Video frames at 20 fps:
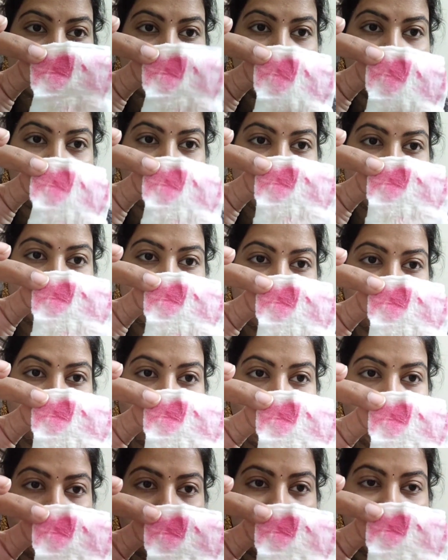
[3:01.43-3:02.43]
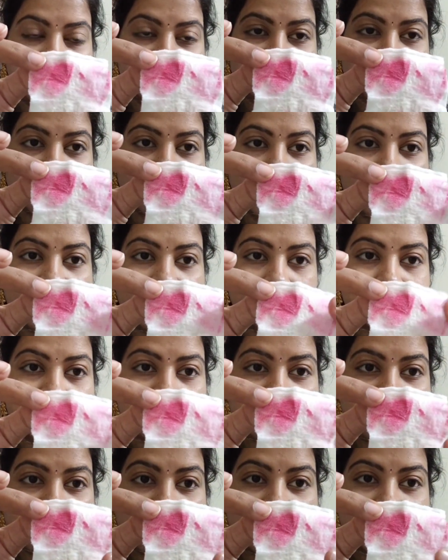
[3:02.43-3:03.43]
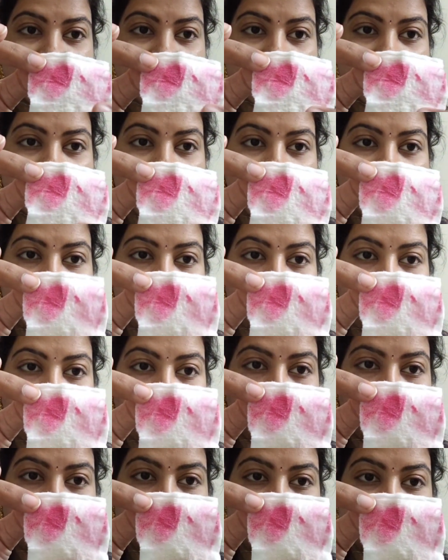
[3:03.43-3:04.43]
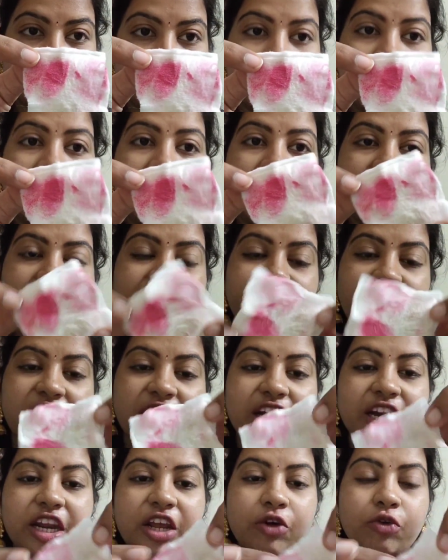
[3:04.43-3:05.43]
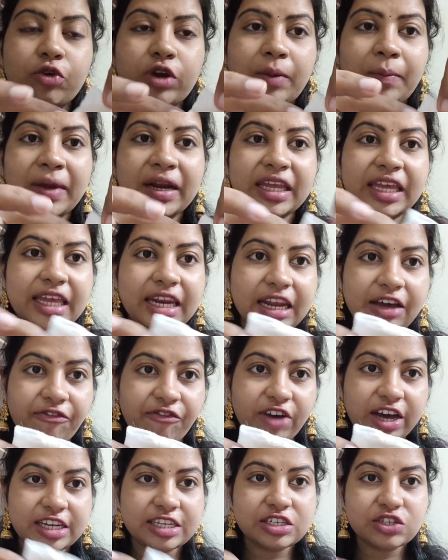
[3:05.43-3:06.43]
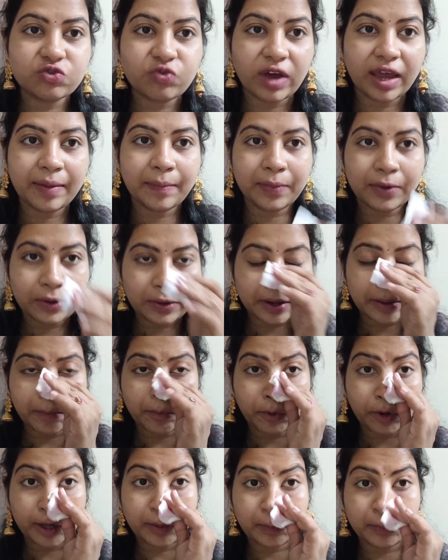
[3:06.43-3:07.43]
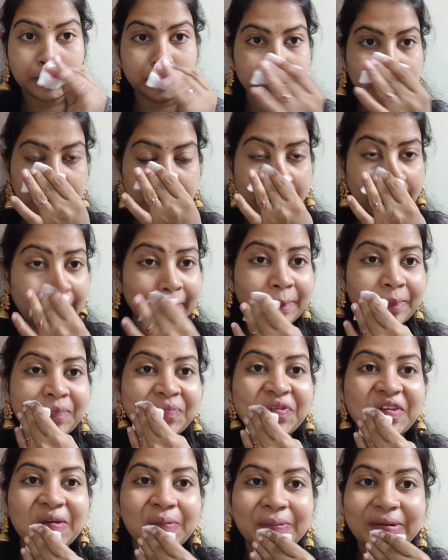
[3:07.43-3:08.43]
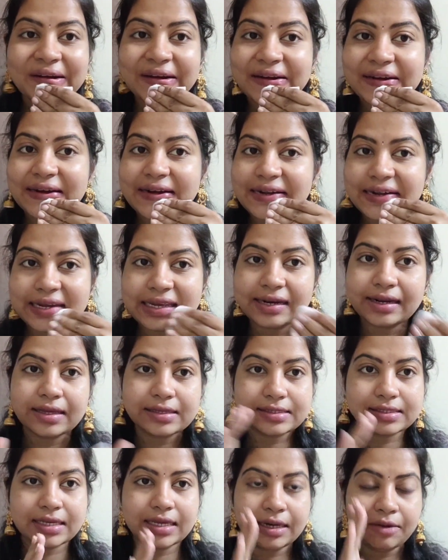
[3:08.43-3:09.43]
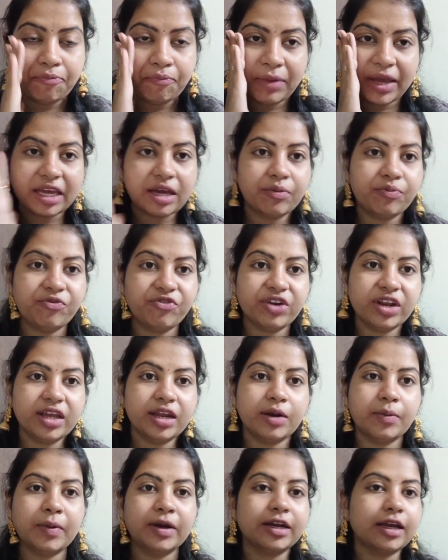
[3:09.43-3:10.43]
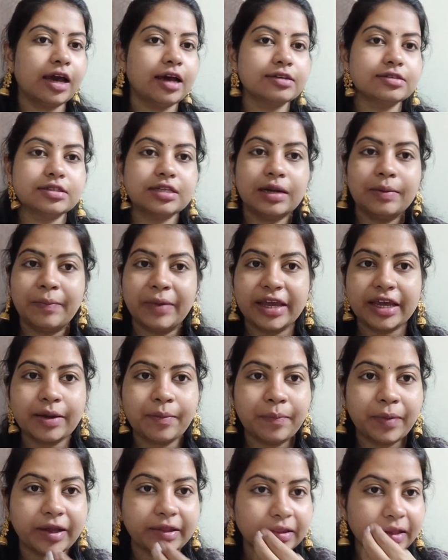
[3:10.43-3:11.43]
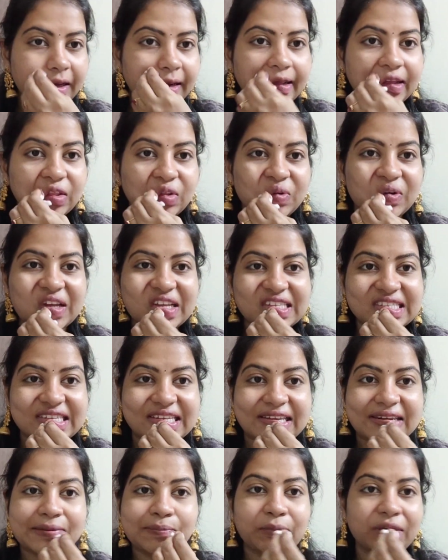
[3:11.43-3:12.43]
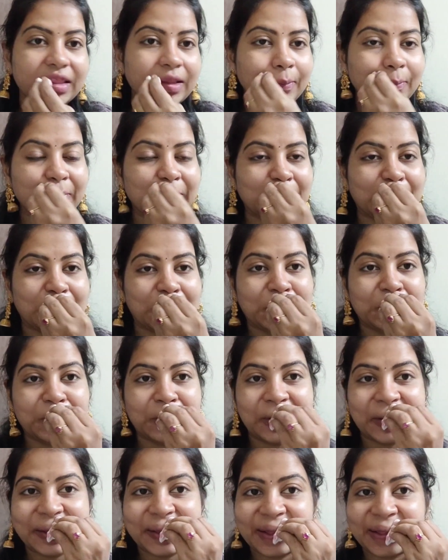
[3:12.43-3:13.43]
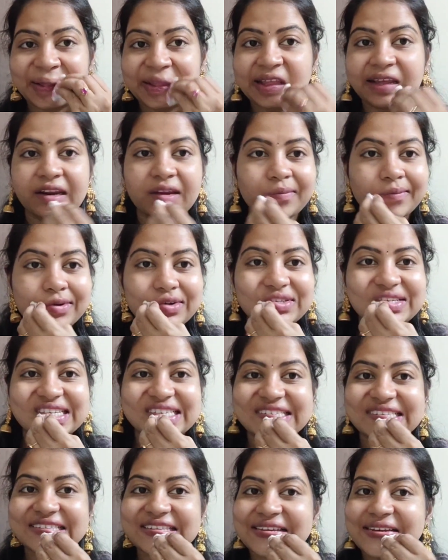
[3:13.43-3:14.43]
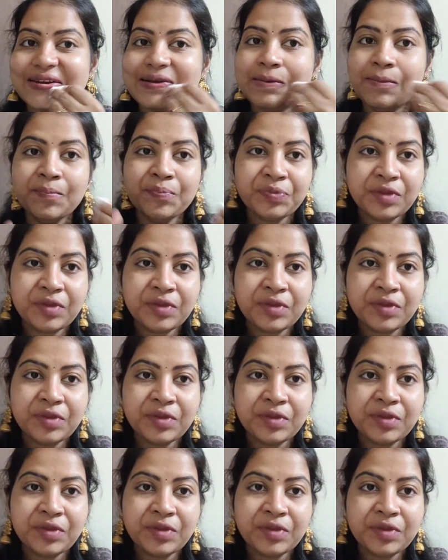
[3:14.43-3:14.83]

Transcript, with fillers: స్కిన్ మీద ఫౌండేషన్ లిప్స్టిక్స్ అండ్ ఐబ్రో పెన్సిల్ ఇవన్నీ కూడా మనకి ఇలా వన్ స్వైప్లో రిమూవ్ అయిపోతుంది ఇప్పుడు ఏంటంటే నా స్కిన్ మేకప్ ఫ్రీ అనమాట అసలు మేకప్ అయితే లేదు నా స్కిన్ మీద మొత్తం ఉన్నదంతా రిమూవ్ చేసేసాను